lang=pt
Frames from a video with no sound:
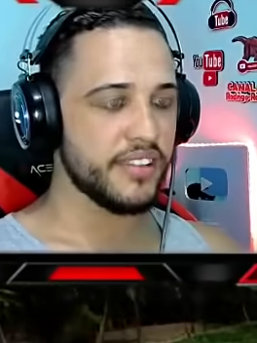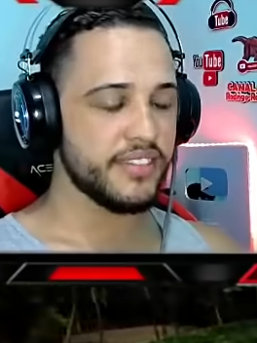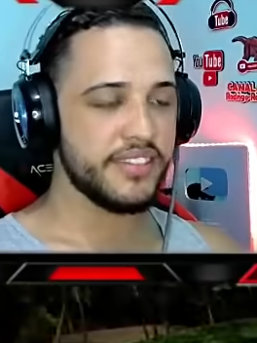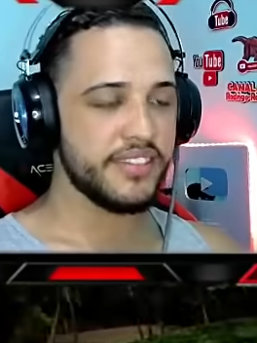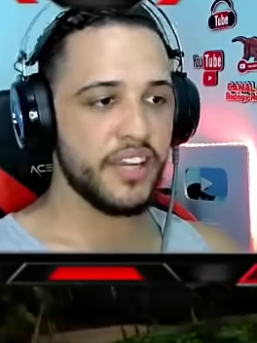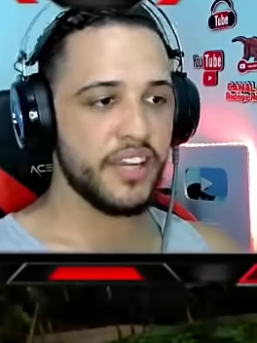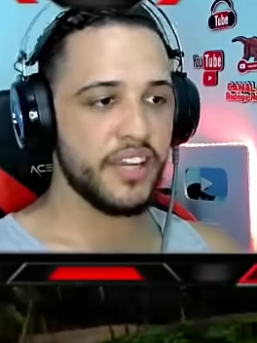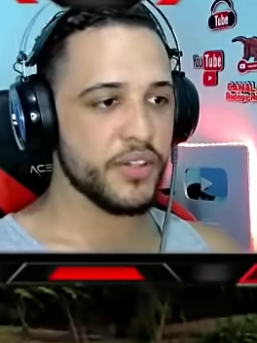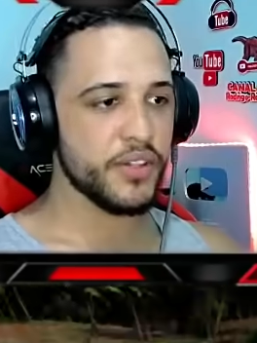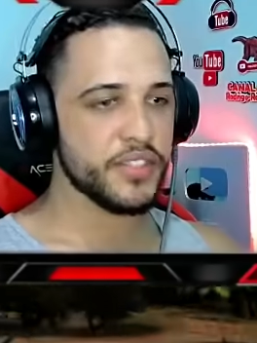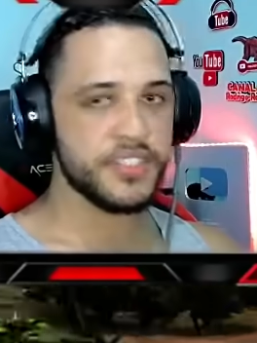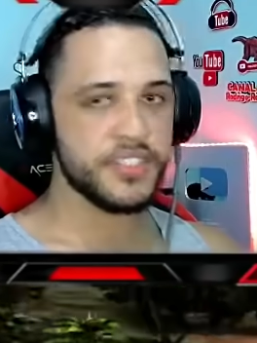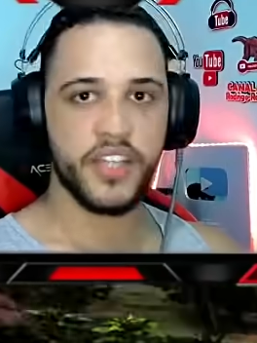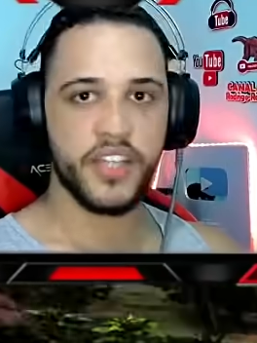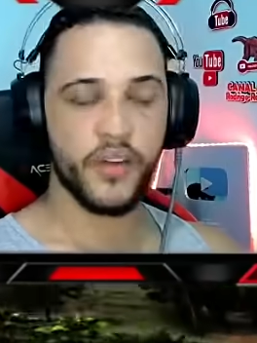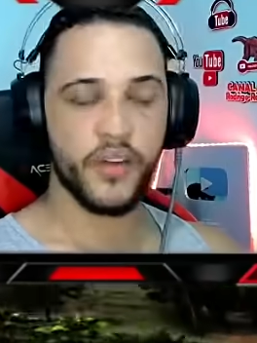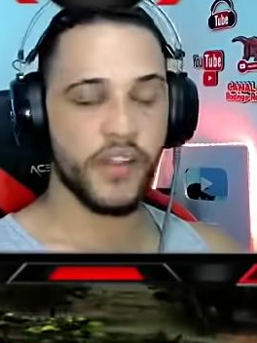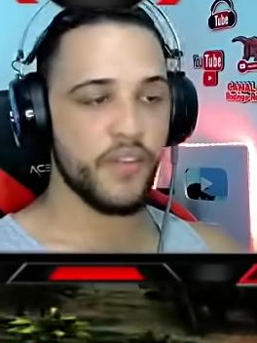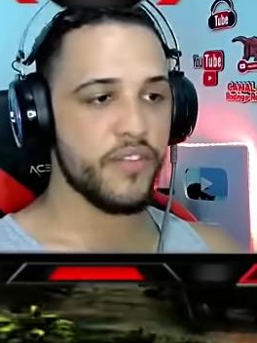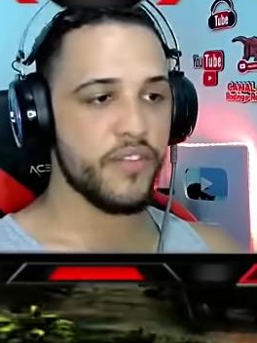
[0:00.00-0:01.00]
tem
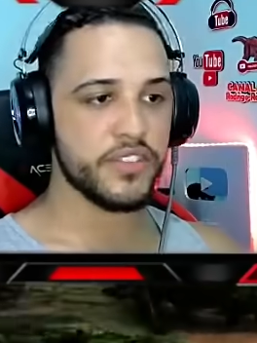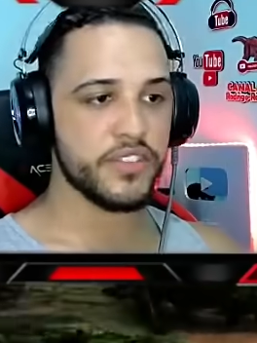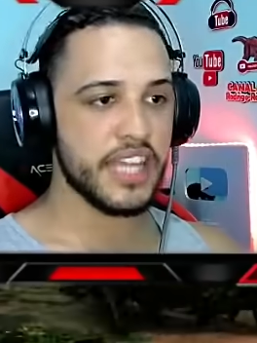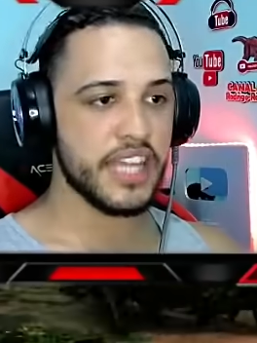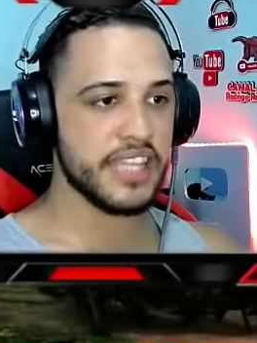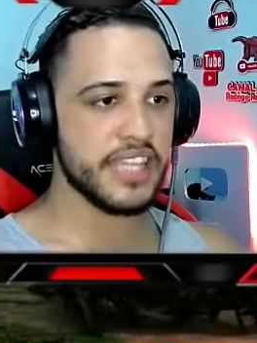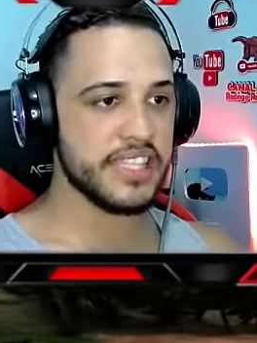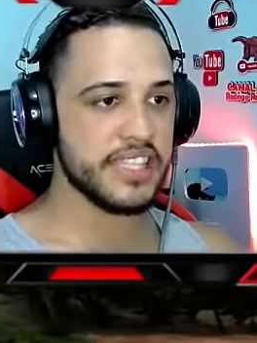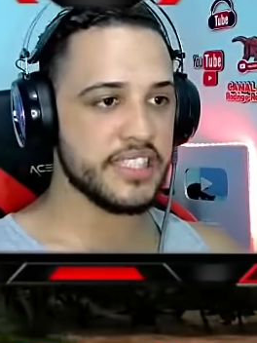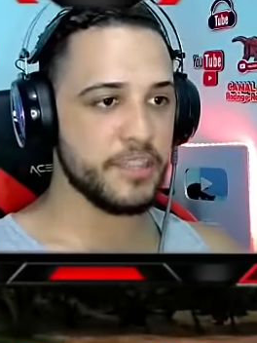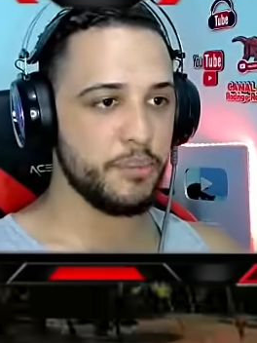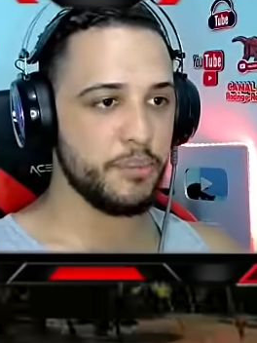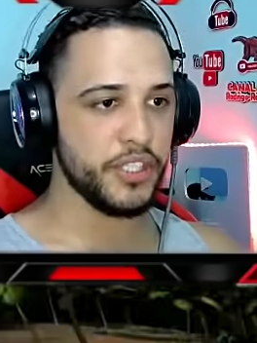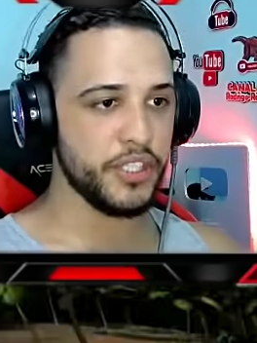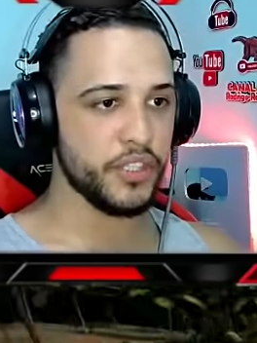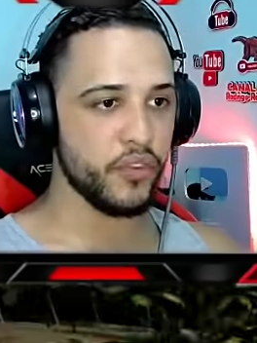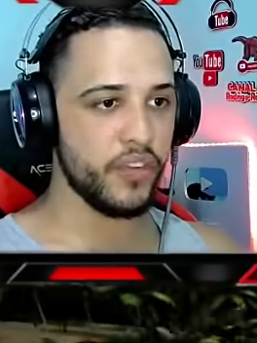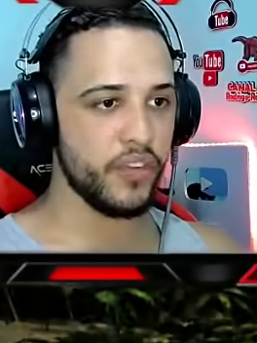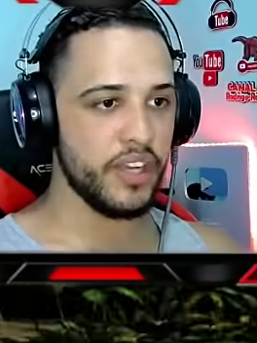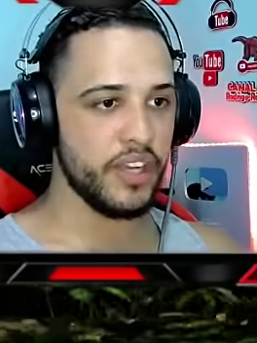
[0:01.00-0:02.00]
noção da velocidade desse
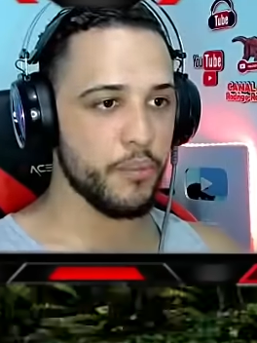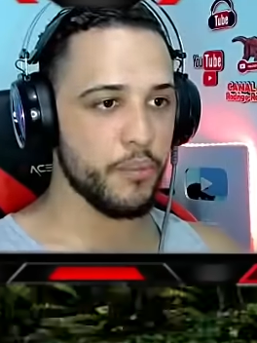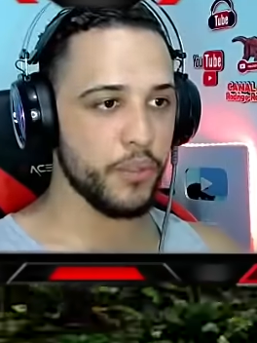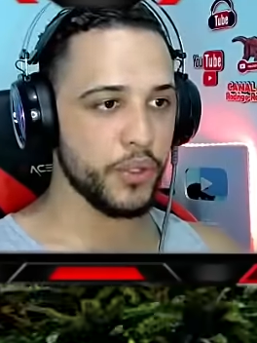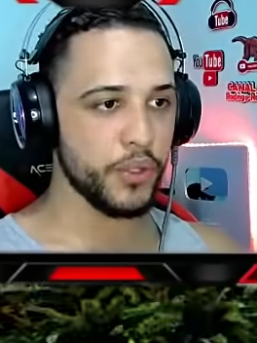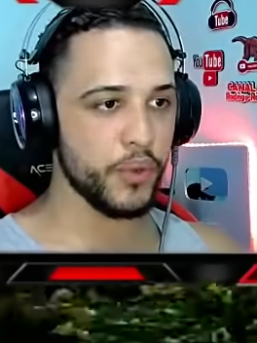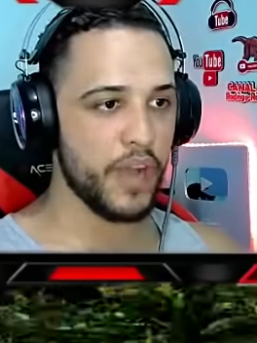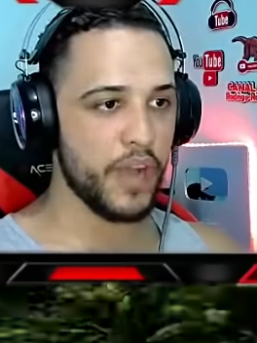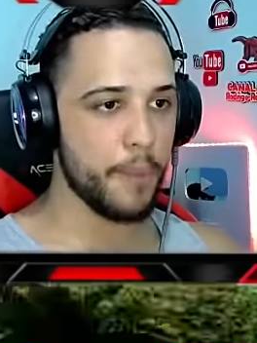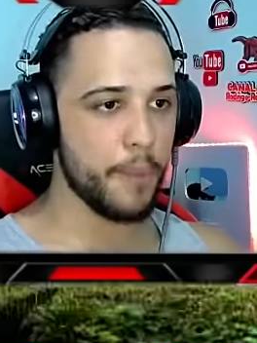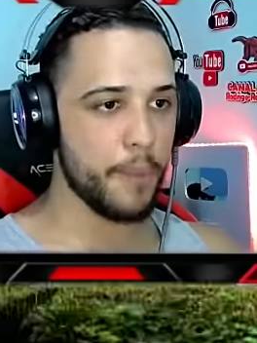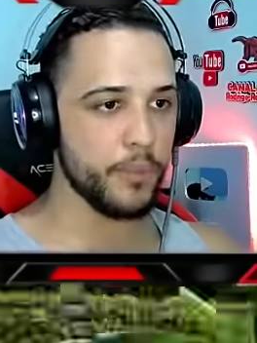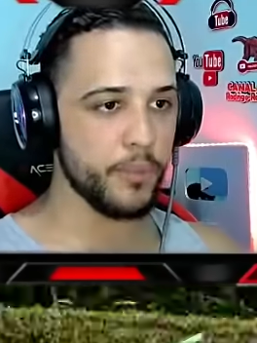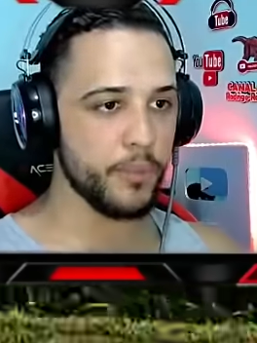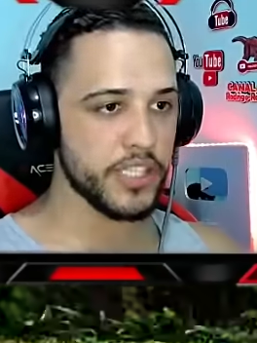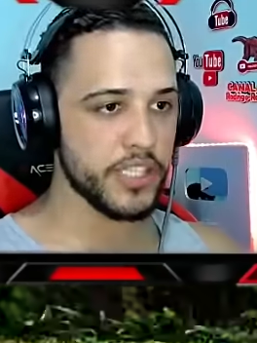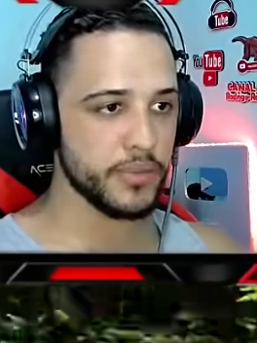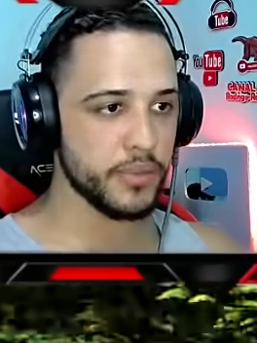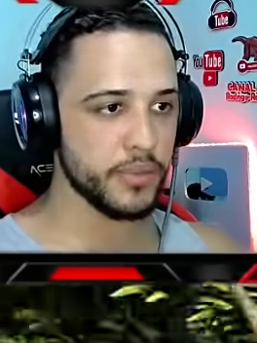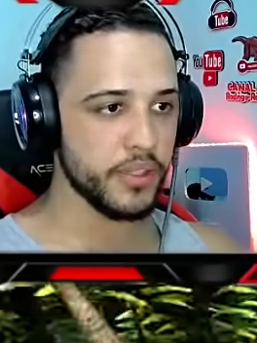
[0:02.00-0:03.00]
bicho, velho. Ele é muito rápido
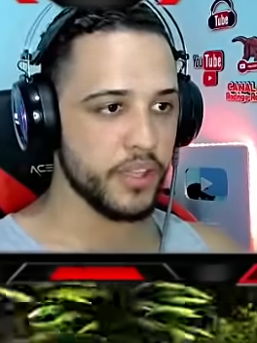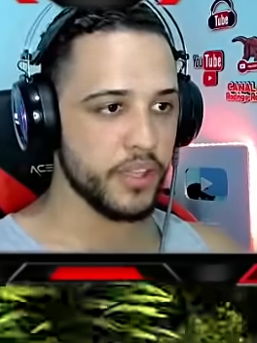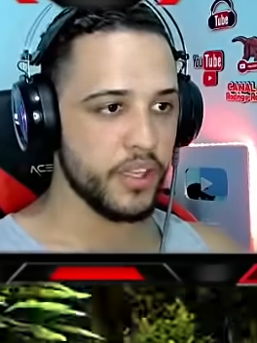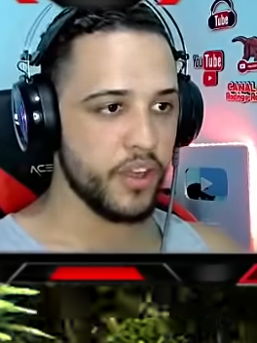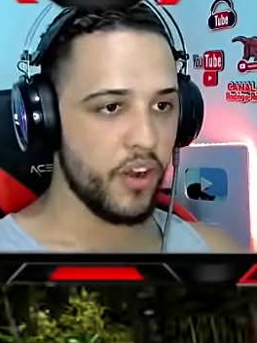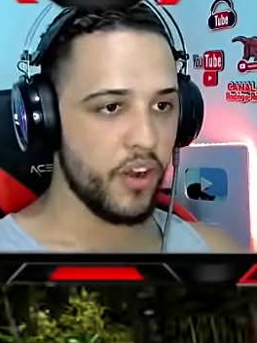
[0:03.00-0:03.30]
mesmo.